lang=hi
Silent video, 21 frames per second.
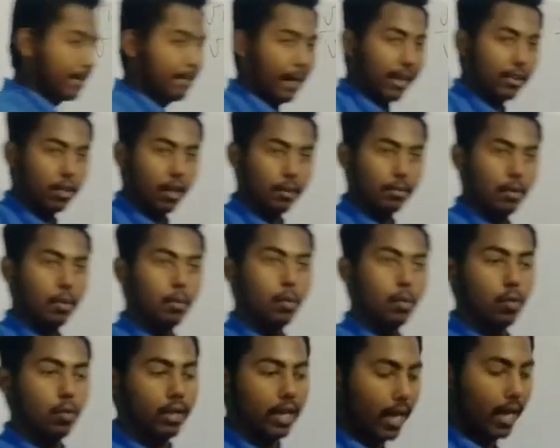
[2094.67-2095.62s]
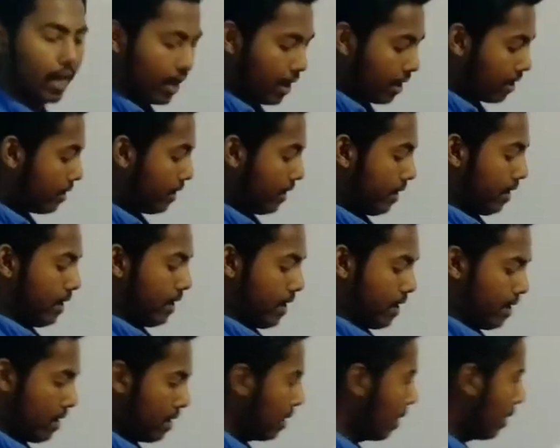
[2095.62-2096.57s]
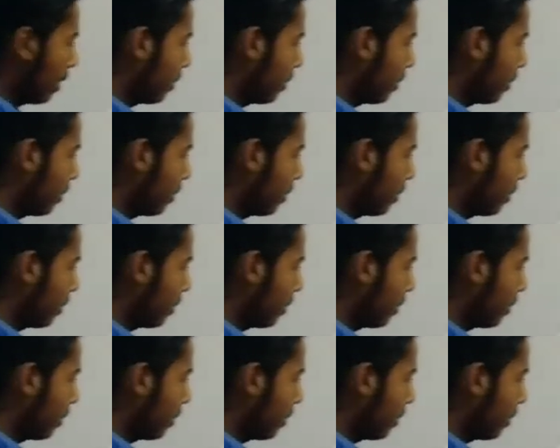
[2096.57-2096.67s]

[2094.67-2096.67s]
ये बात को आपको भूलना नहीं है